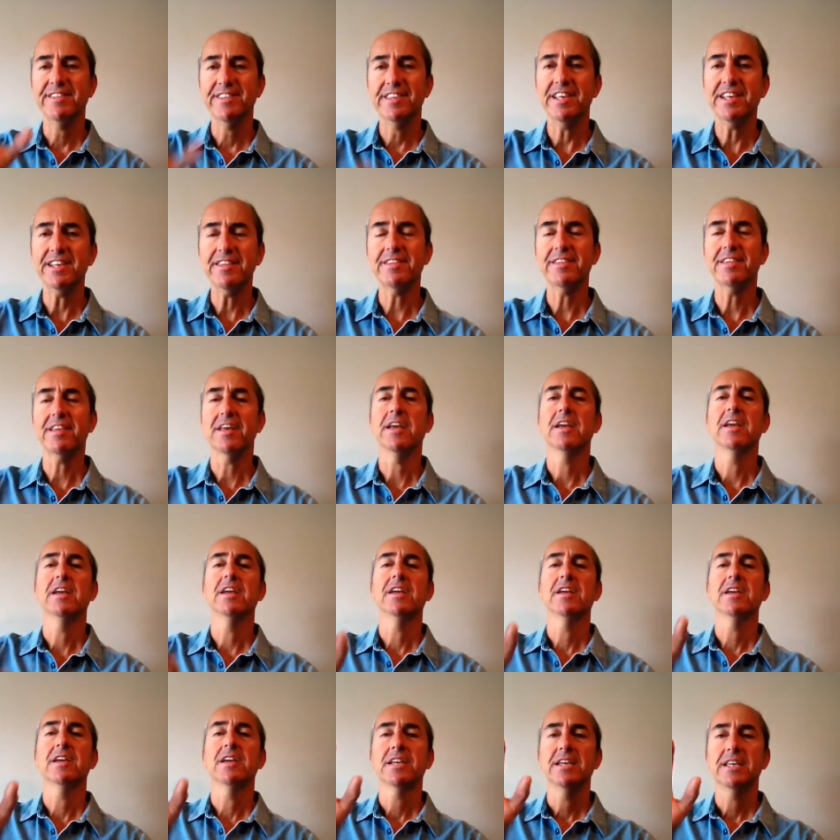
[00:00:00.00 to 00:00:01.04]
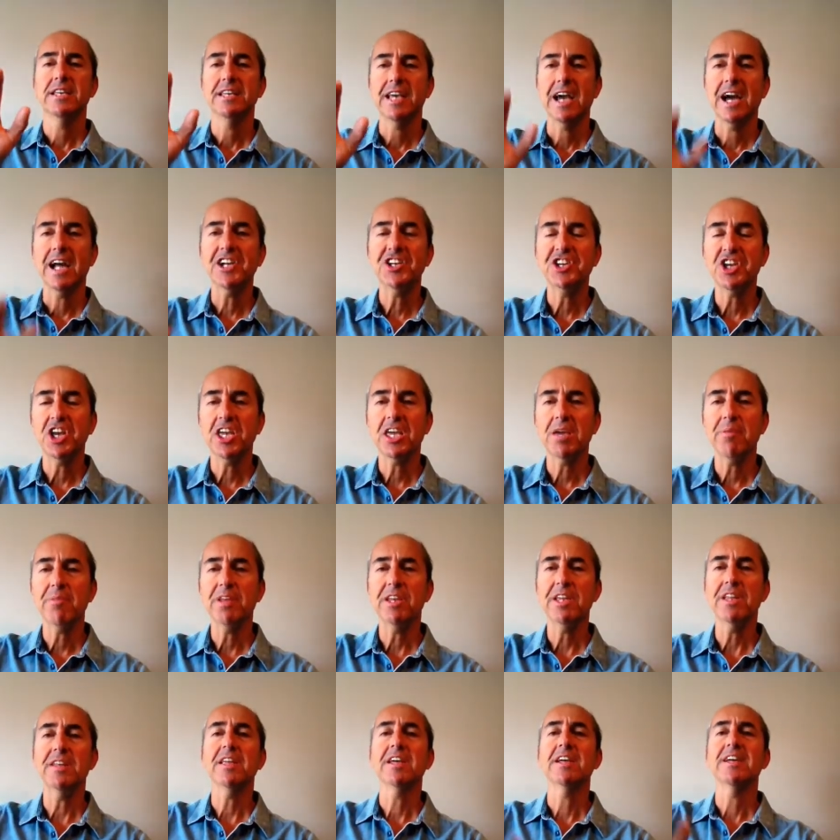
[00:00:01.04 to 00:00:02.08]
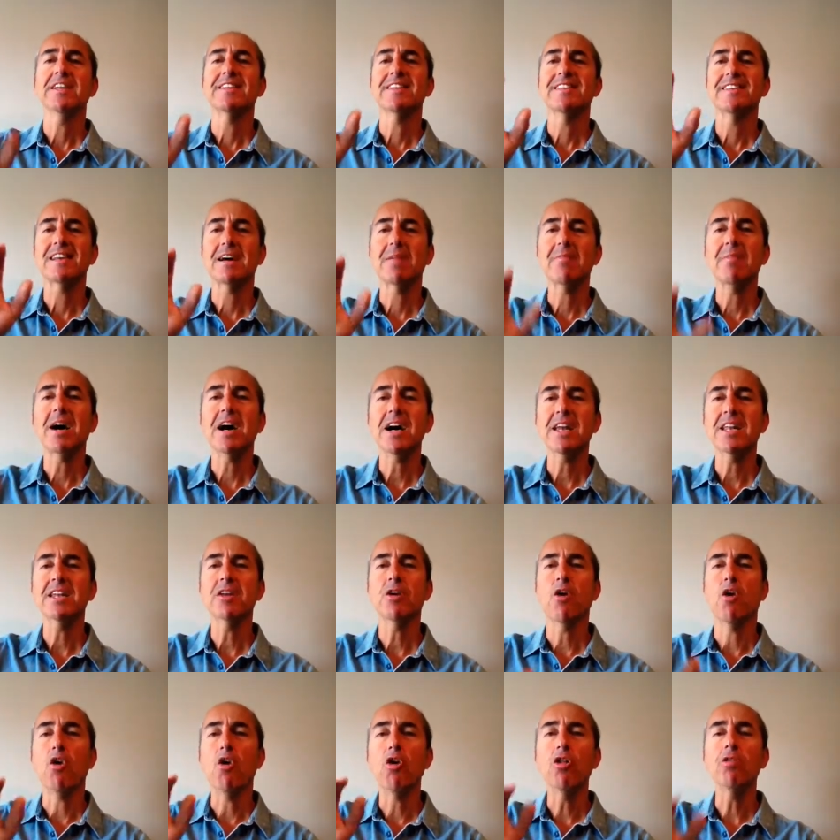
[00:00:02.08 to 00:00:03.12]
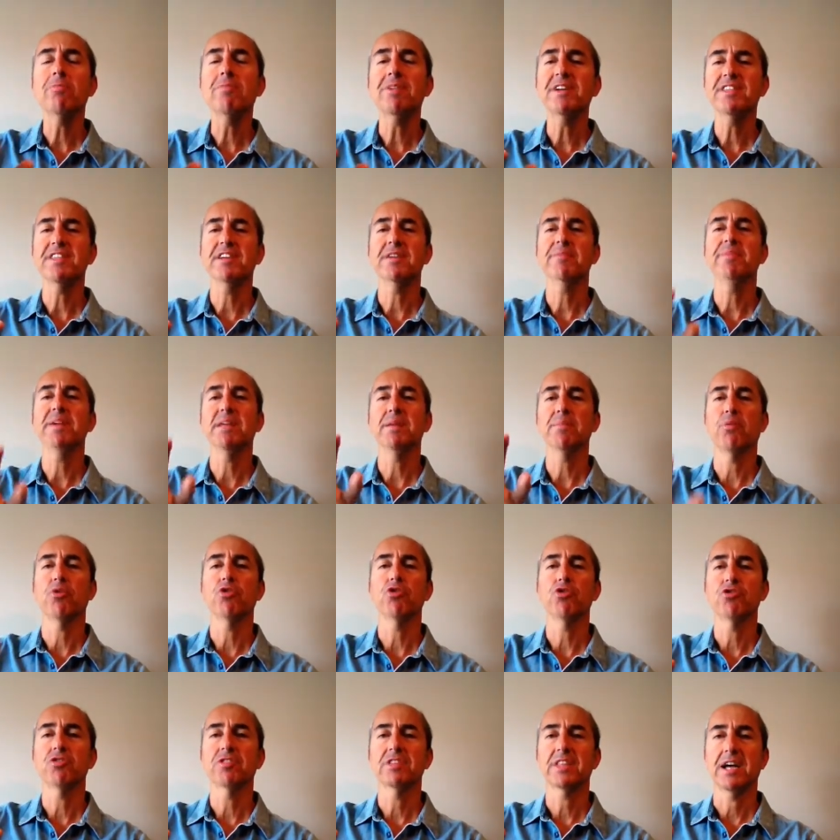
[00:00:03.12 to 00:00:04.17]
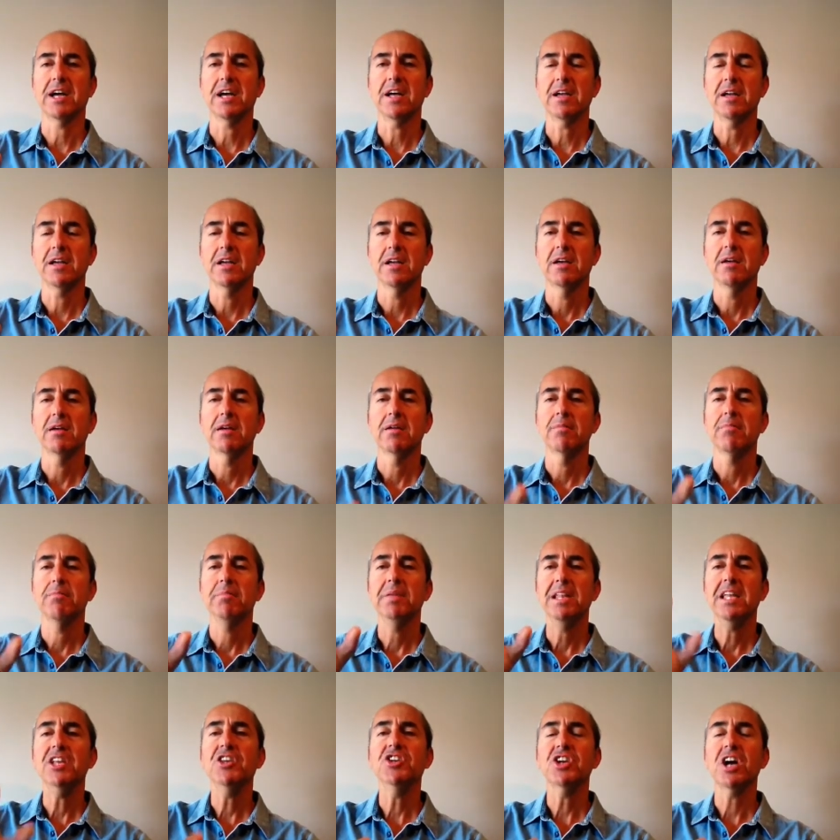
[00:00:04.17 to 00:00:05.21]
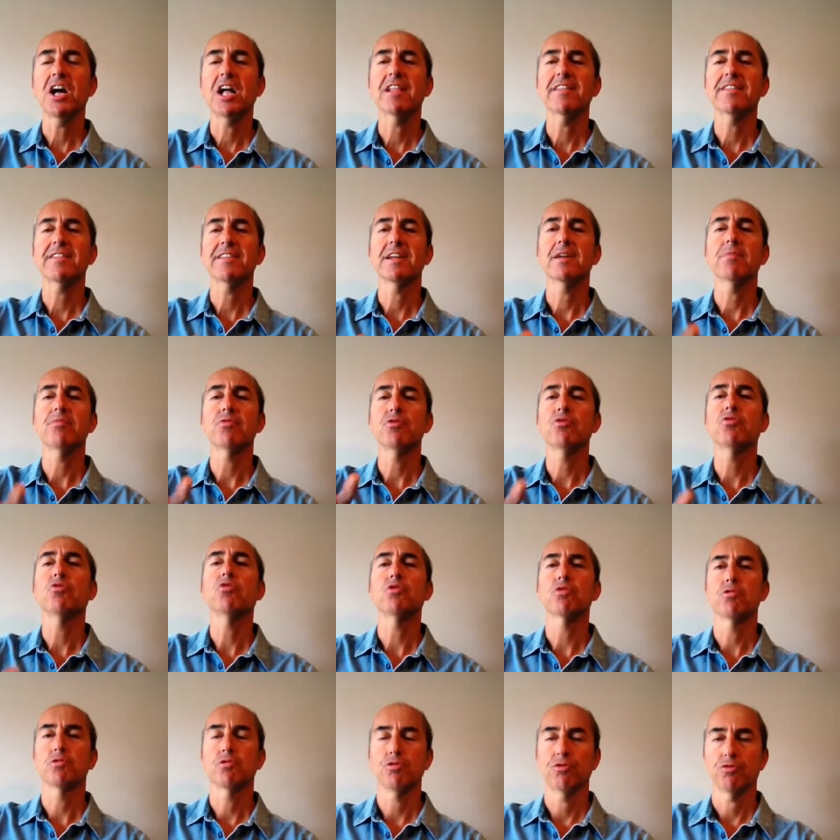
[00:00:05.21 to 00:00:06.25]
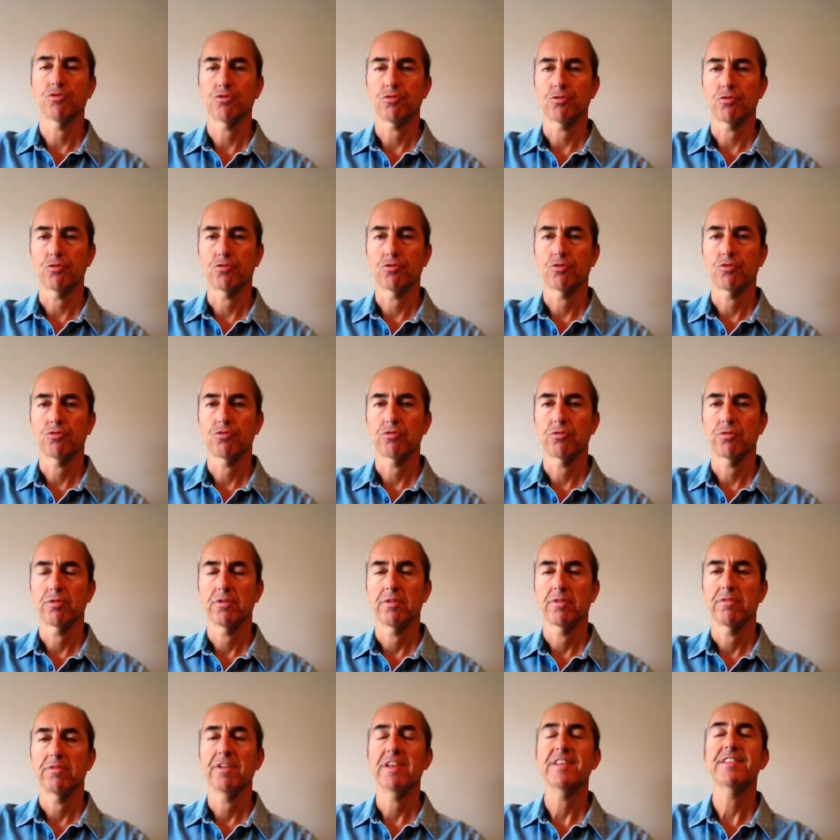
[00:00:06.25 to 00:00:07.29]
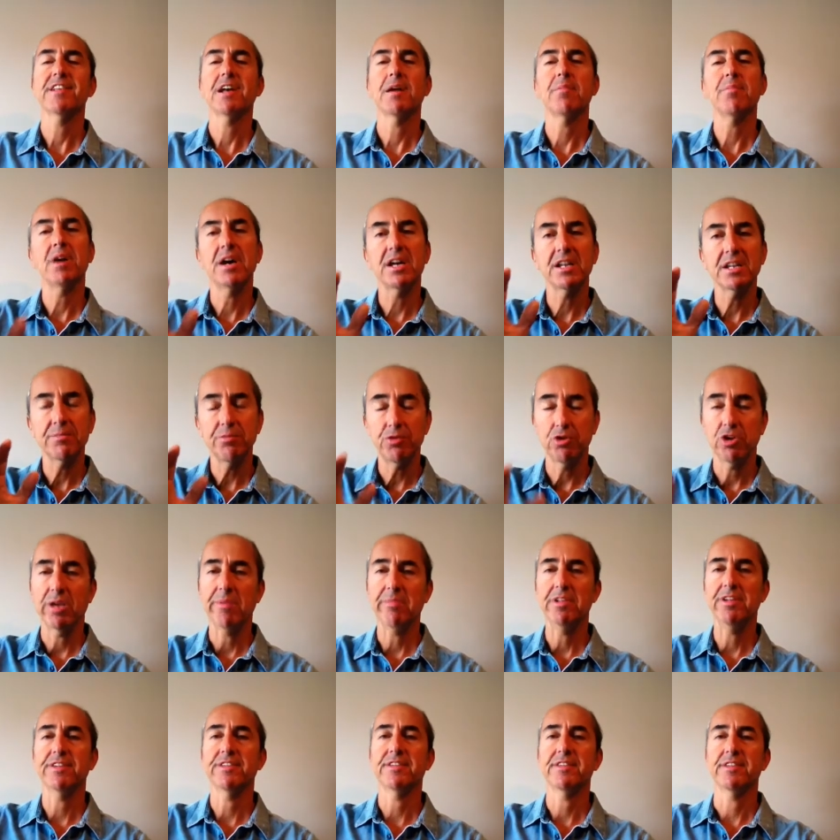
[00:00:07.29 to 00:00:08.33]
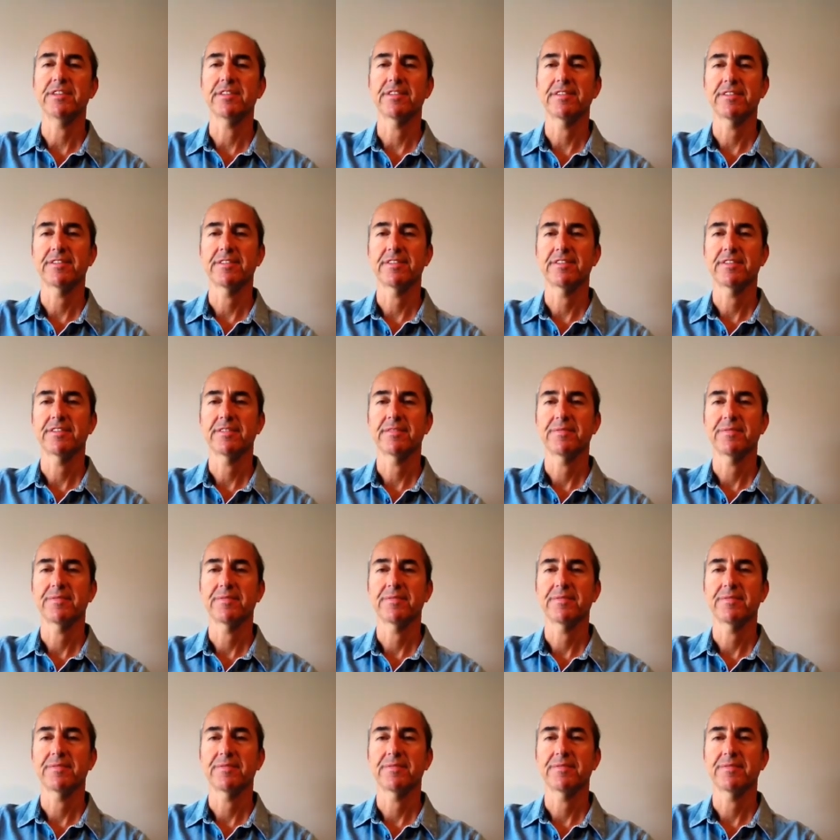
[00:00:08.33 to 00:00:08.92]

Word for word: siz yer çekiminin zamanın olmadığı bir boyutta bilinçaltına bunu kodluyorsunuz. Ve zamanı bükebilirsiniz.